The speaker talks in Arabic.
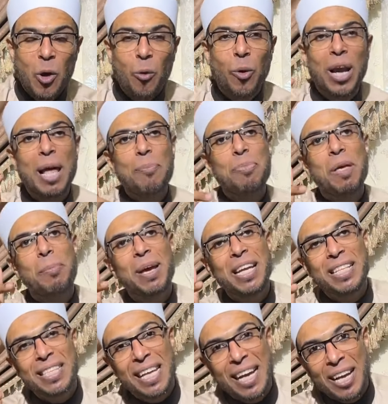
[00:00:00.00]
ولا ابن
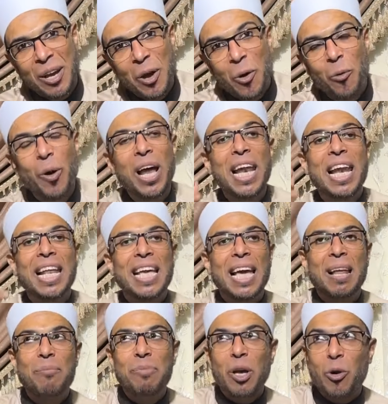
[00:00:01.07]
بنتك ولا
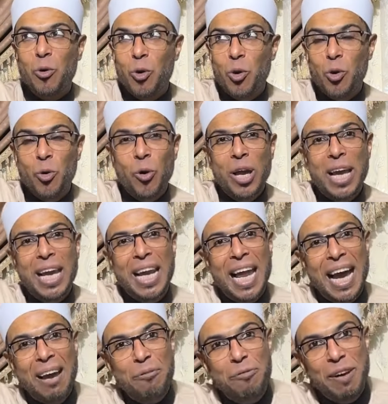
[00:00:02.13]
الكلام ده كله
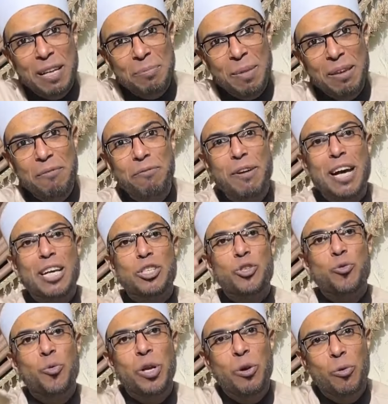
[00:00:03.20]
الأحفاد ما ينفعش
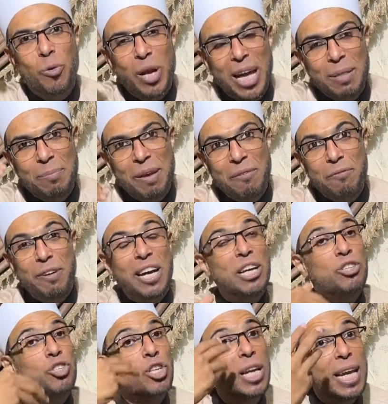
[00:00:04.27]
والأولاد ما
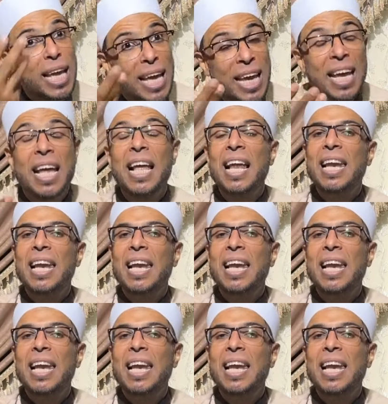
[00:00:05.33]
ينفعش ليه؟